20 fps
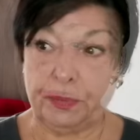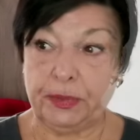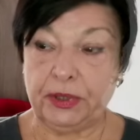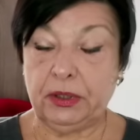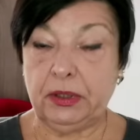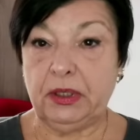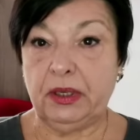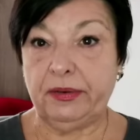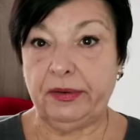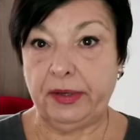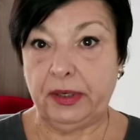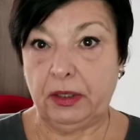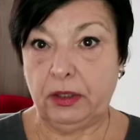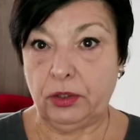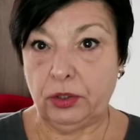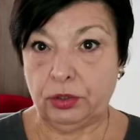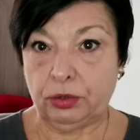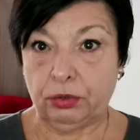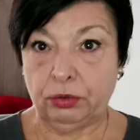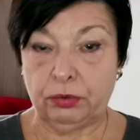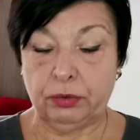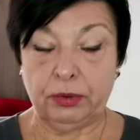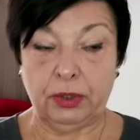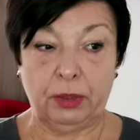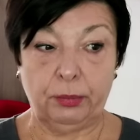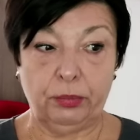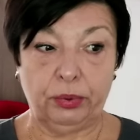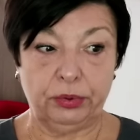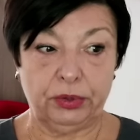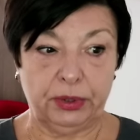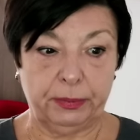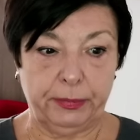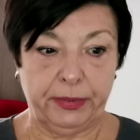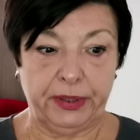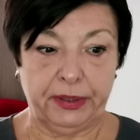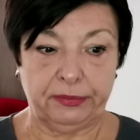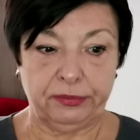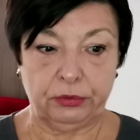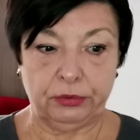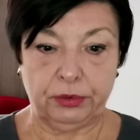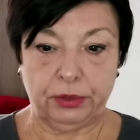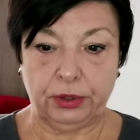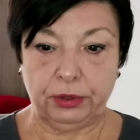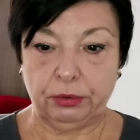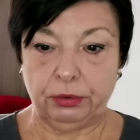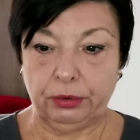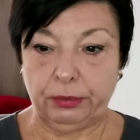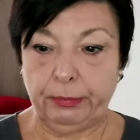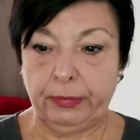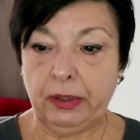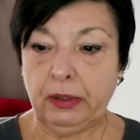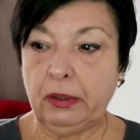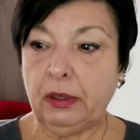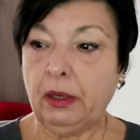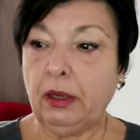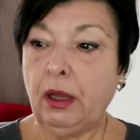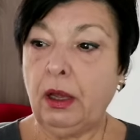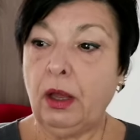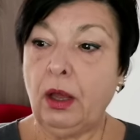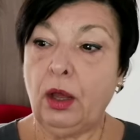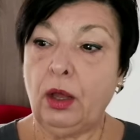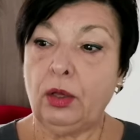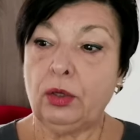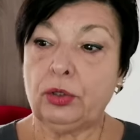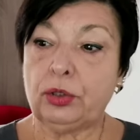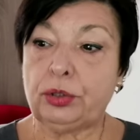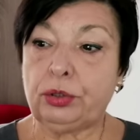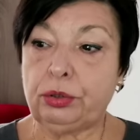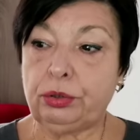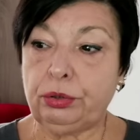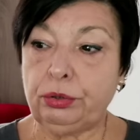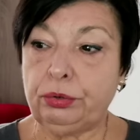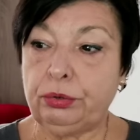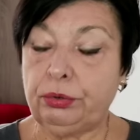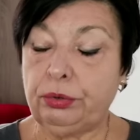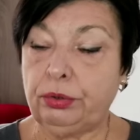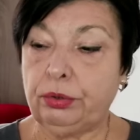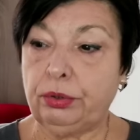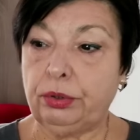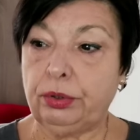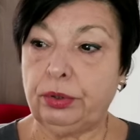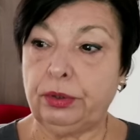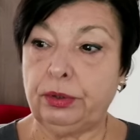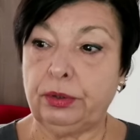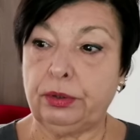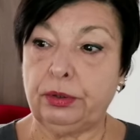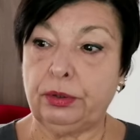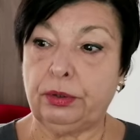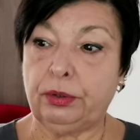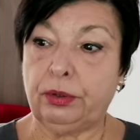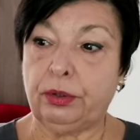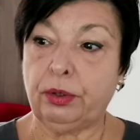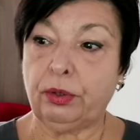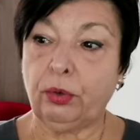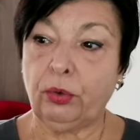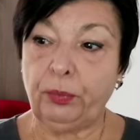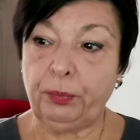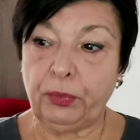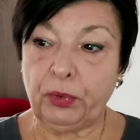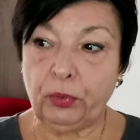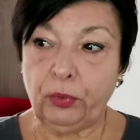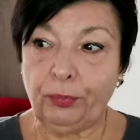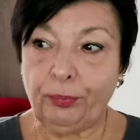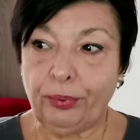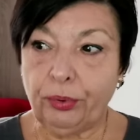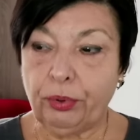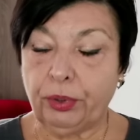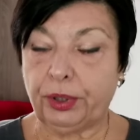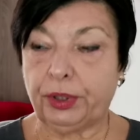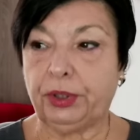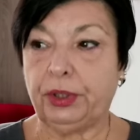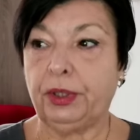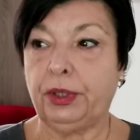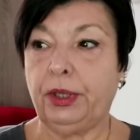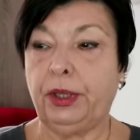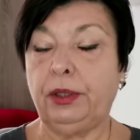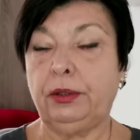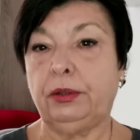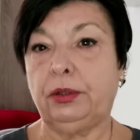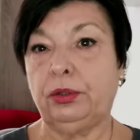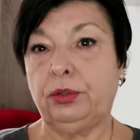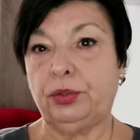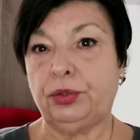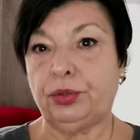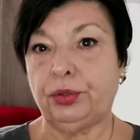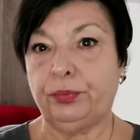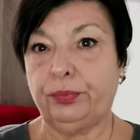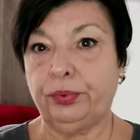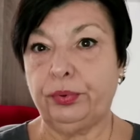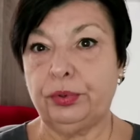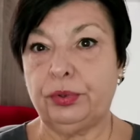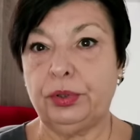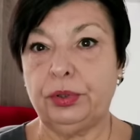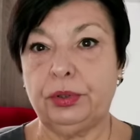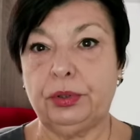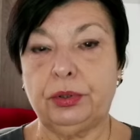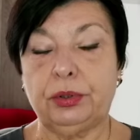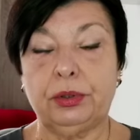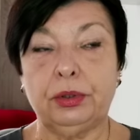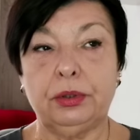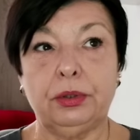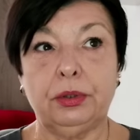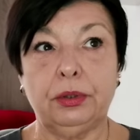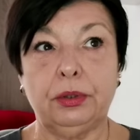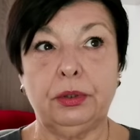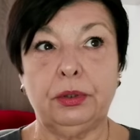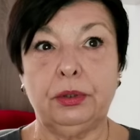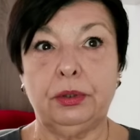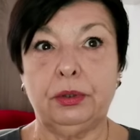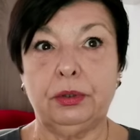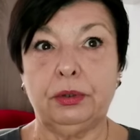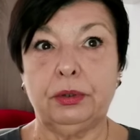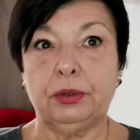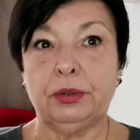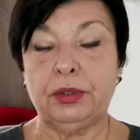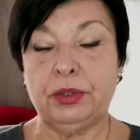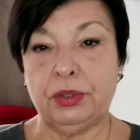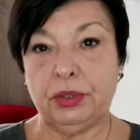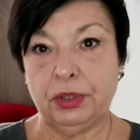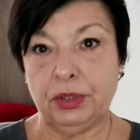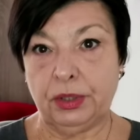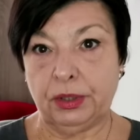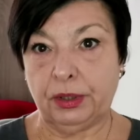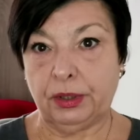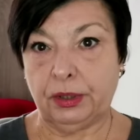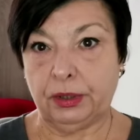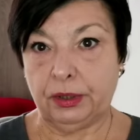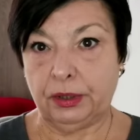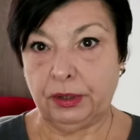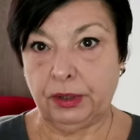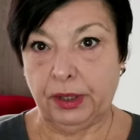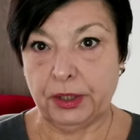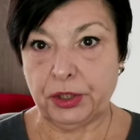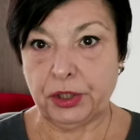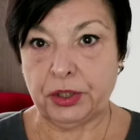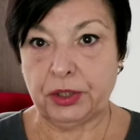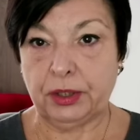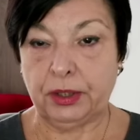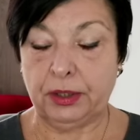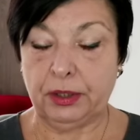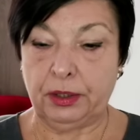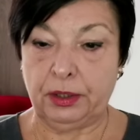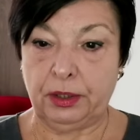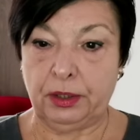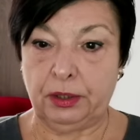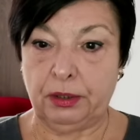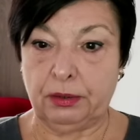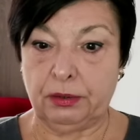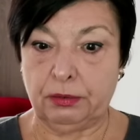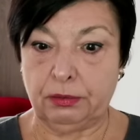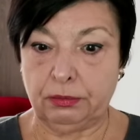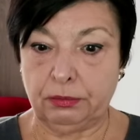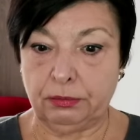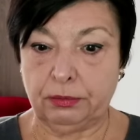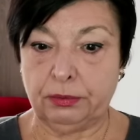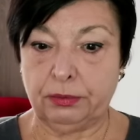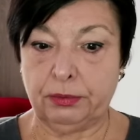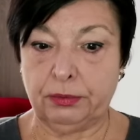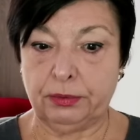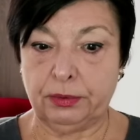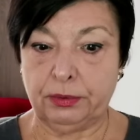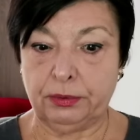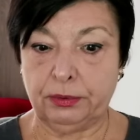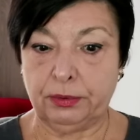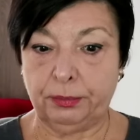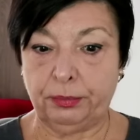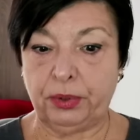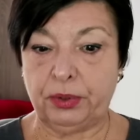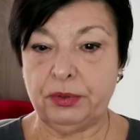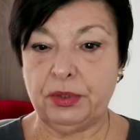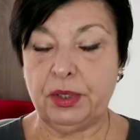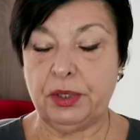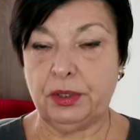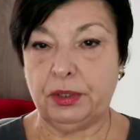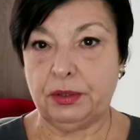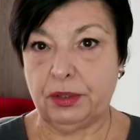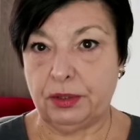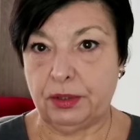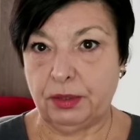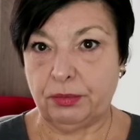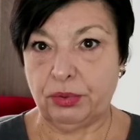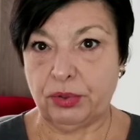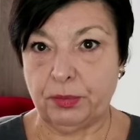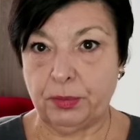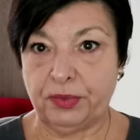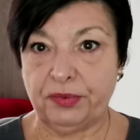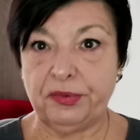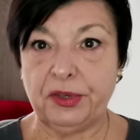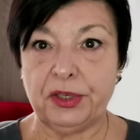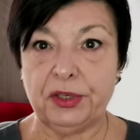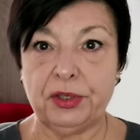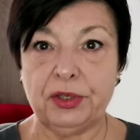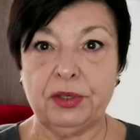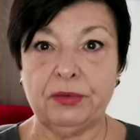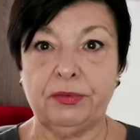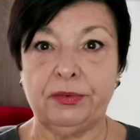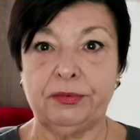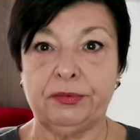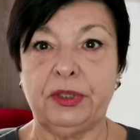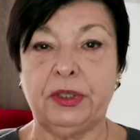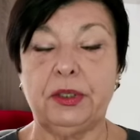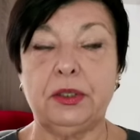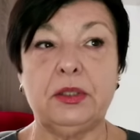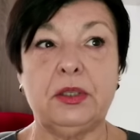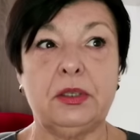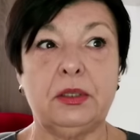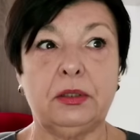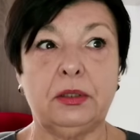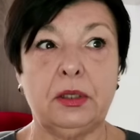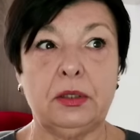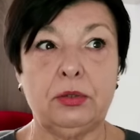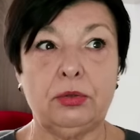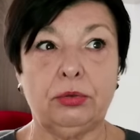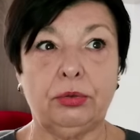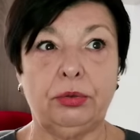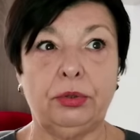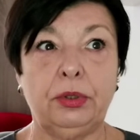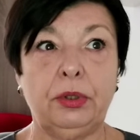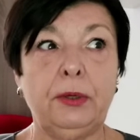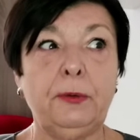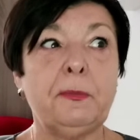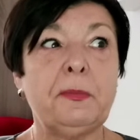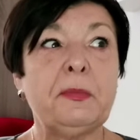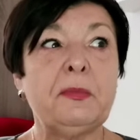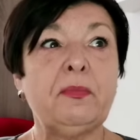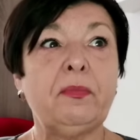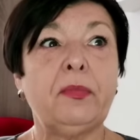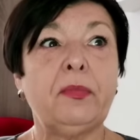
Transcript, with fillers: же мы договорились, что работа моя внутри дома – что э, кроме уборки это еще будет э, э, стирка, глажка и наблюдение за тем, чтобы вещи выглядели достойно.